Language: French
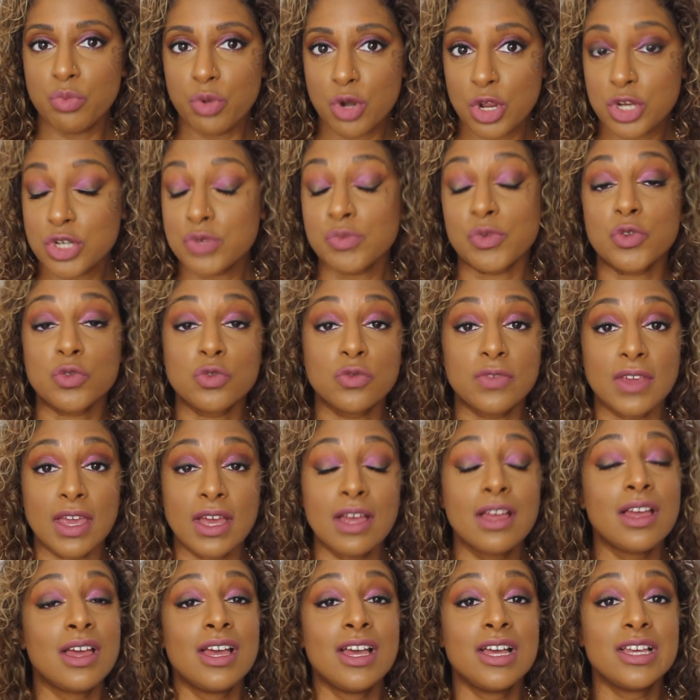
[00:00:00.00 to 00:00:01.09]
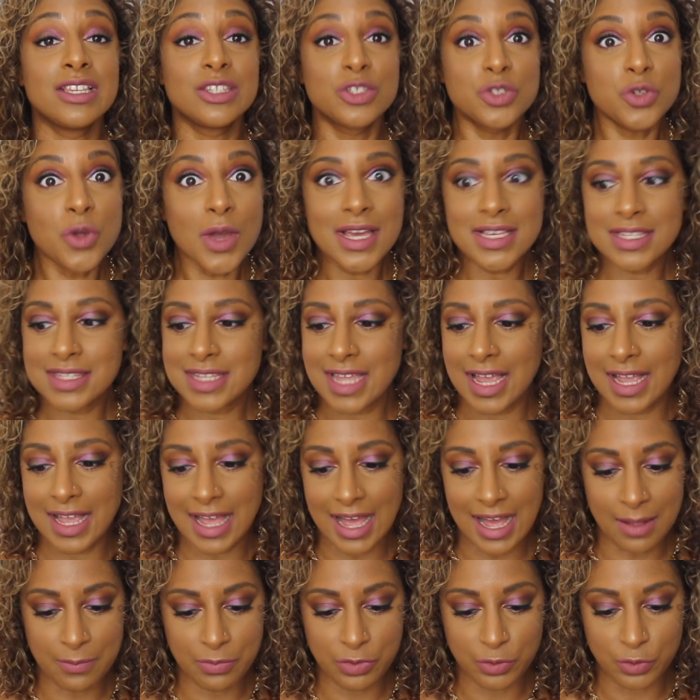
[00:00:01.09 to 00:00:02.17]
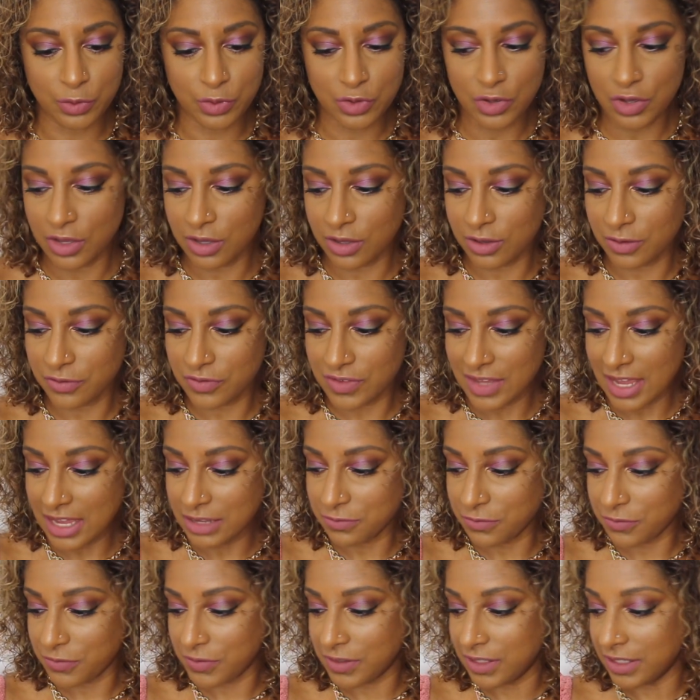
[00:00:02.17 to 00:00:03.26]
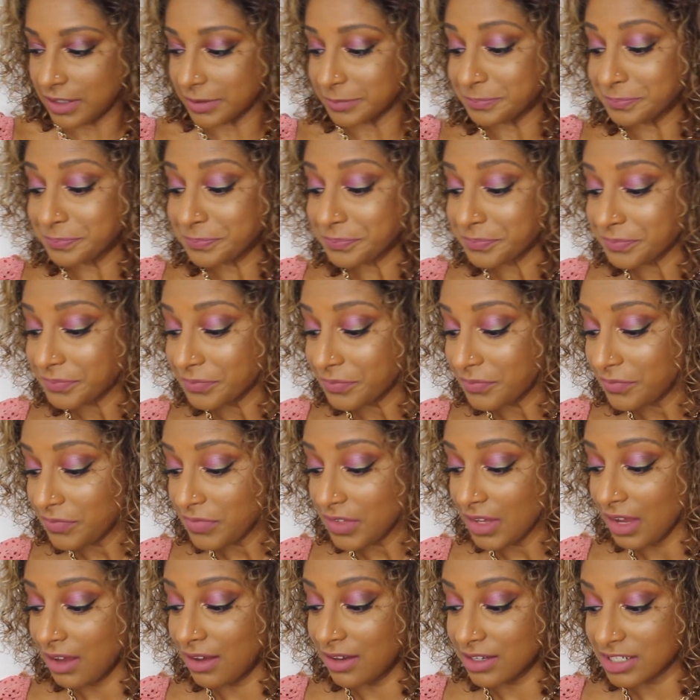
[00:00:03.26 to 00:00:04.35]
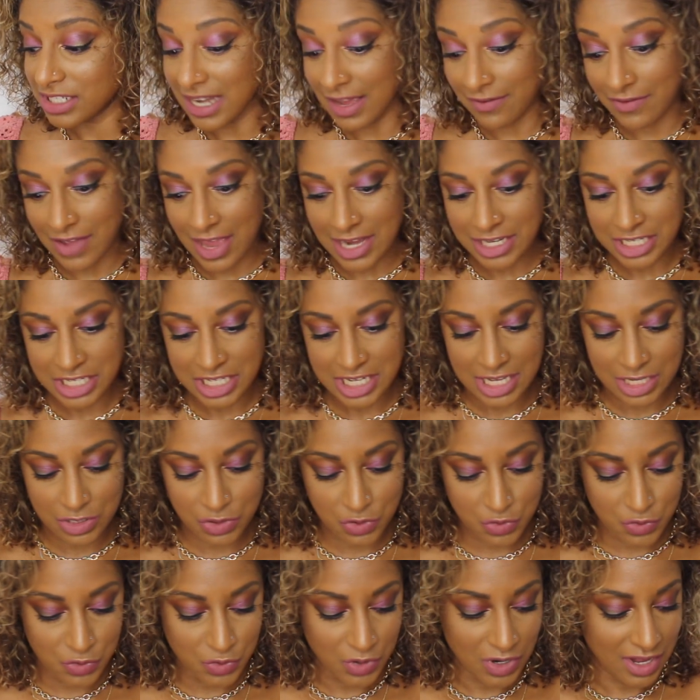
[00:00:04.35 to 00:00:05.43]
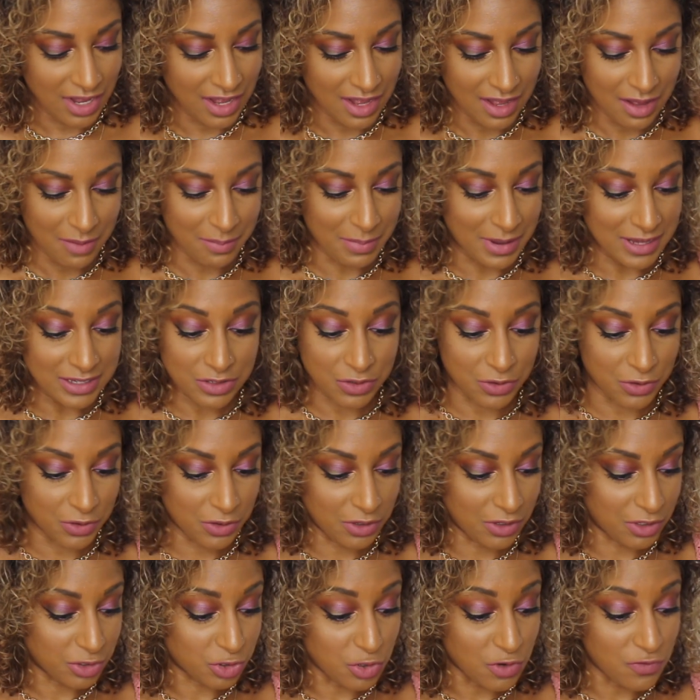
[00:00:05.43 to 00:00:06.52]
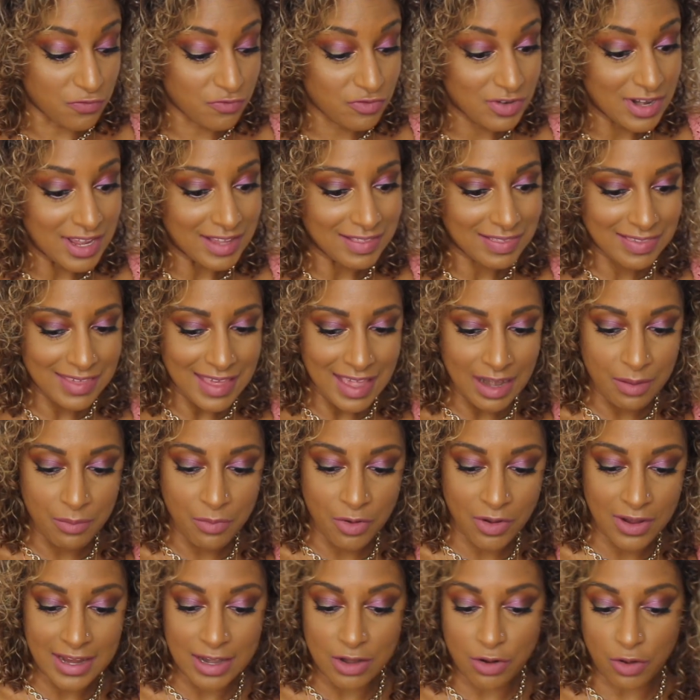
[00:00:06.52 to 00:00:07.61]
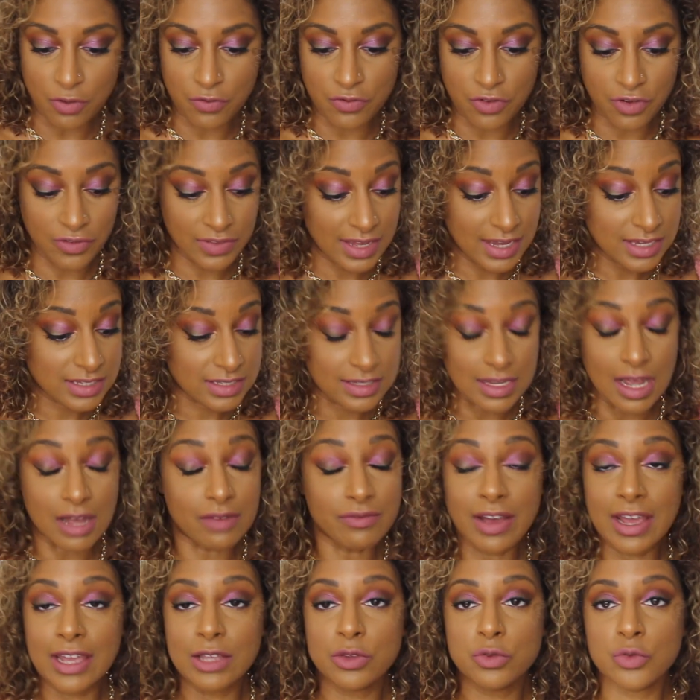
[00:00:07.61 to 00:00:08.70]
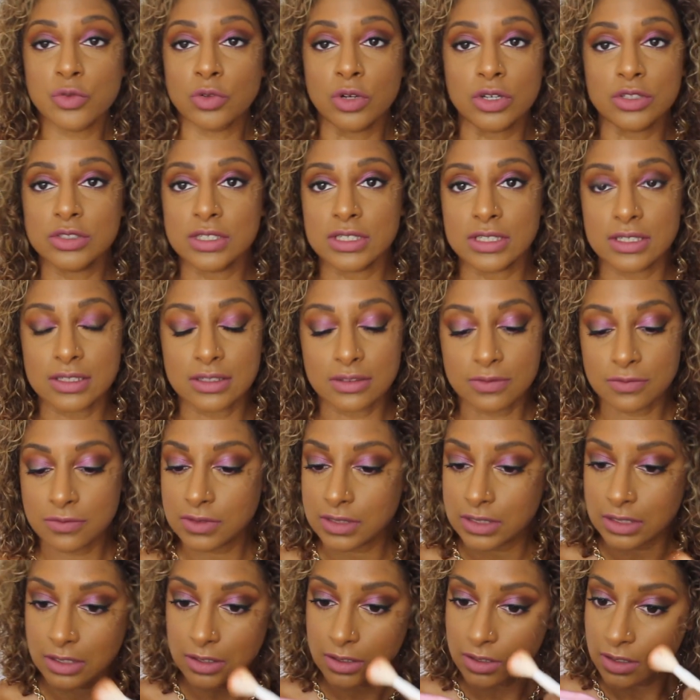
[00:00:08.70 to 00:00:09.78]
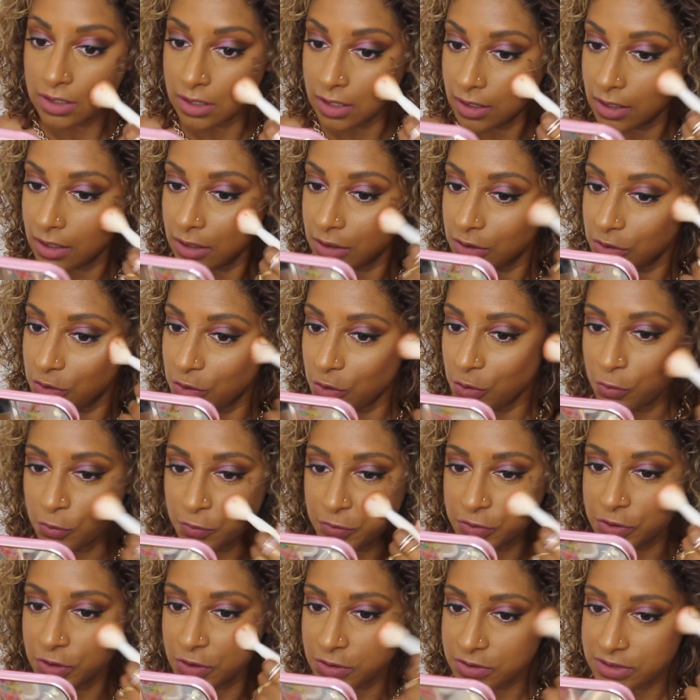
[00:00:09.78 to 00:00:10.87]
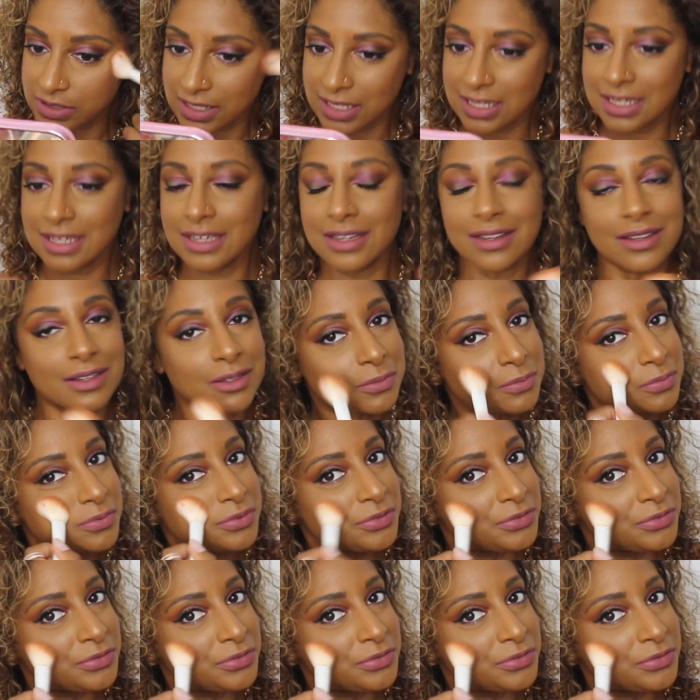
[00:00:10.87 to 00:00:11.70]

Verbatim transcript: blush je m'en souviens sur Instagram donc via une fille je l'avais acheté et tout parce que euh, je le voulais tellement et elle leur vendait c'était un vrai tout. Hein. C'est une fille euh, de confiance et euh,